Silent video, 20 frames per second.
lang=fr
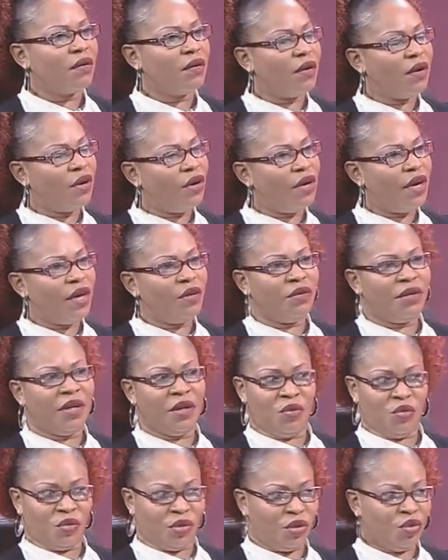Euh,
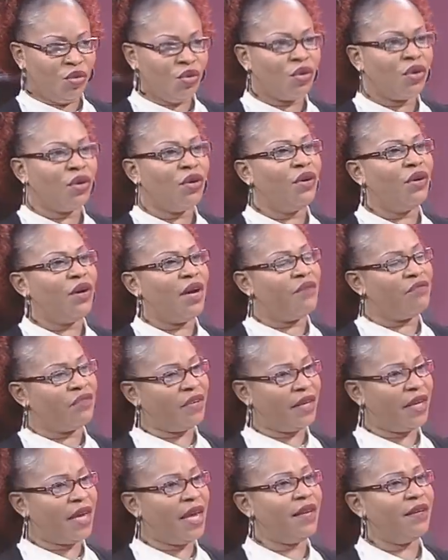la, nourriture euh,
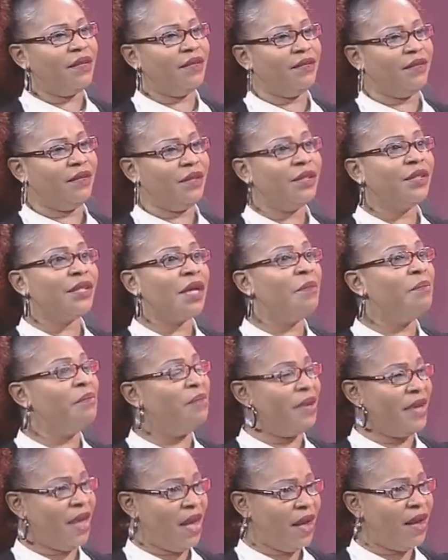africaine. Ils aiment
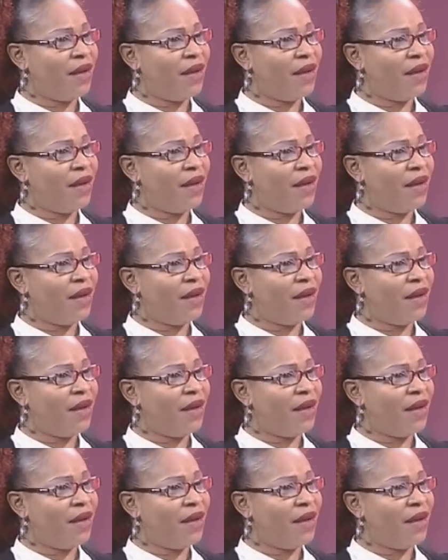bien.